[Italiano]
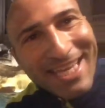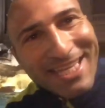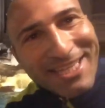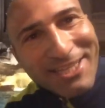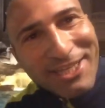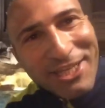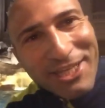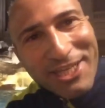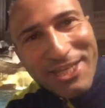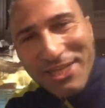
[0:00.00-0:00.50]
che
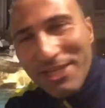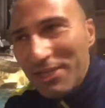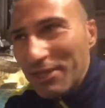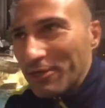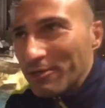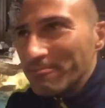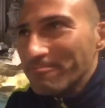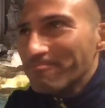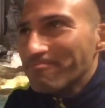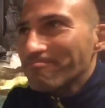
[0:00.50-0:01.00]

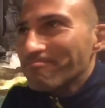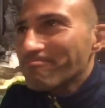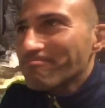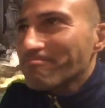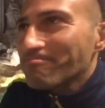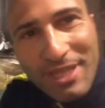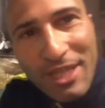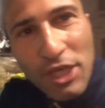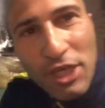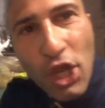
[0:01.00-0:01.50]
tirchio.
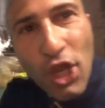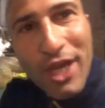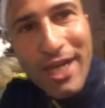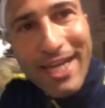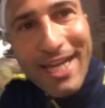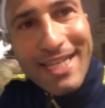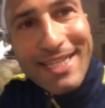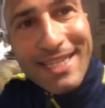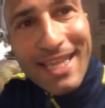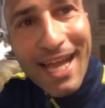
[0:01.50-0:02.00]
No, in
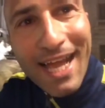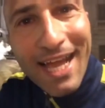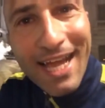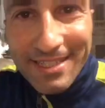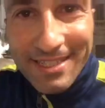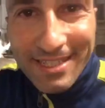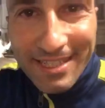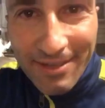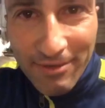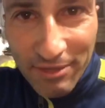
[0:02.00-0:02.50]
realtà,
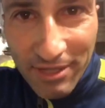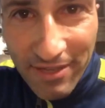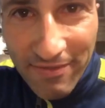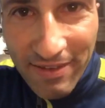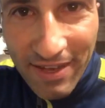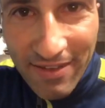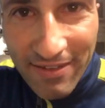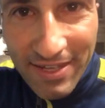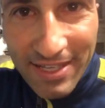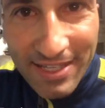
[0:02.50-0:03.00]
se devo dirvi
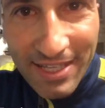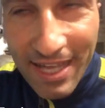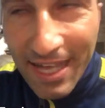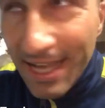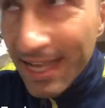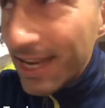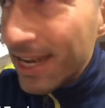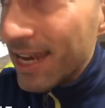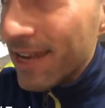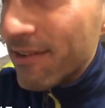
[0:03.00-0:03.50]
la
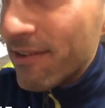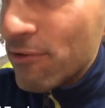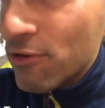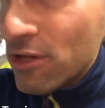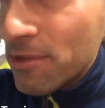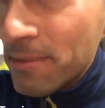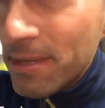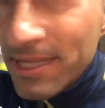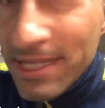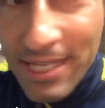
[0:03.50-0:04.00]
verità, l'avevo
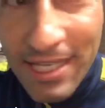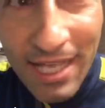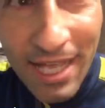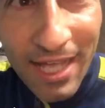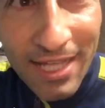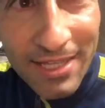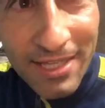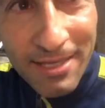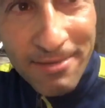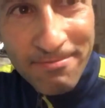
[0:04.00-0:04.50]

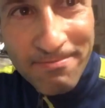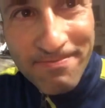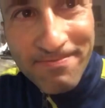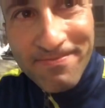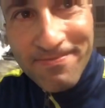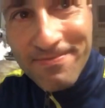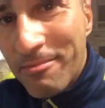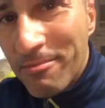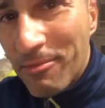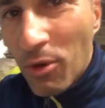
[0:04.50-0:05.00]
dimenticata.
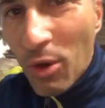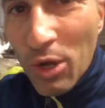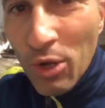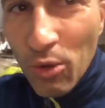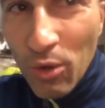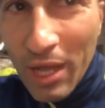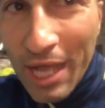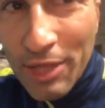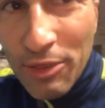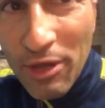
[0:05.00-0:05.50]
Ho
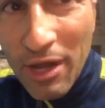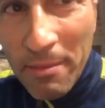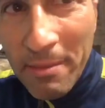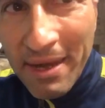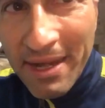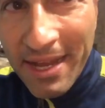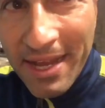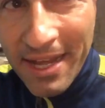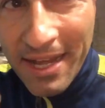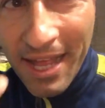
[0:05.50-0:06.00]
allungato la
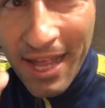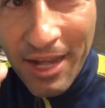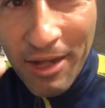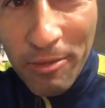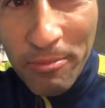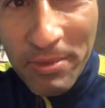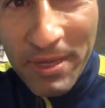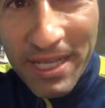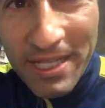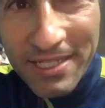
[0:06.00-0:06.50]
manina e l'ho
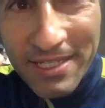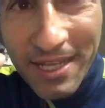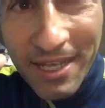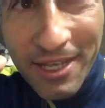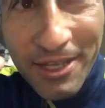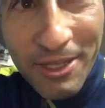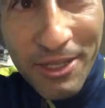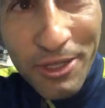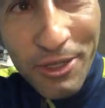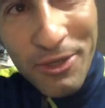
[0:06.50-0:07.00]
presa,
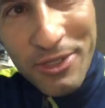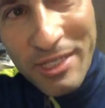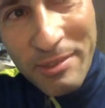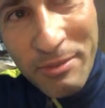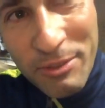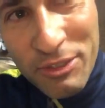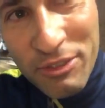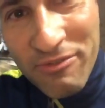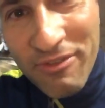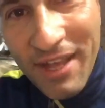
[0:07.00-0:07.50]
così
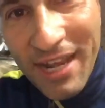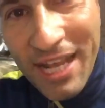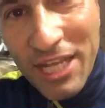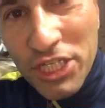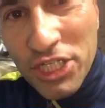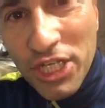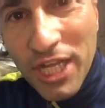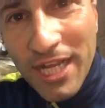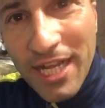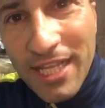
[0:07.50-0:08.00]
posso fare la
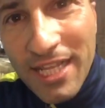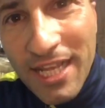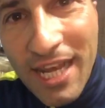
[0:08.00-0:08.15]
scena del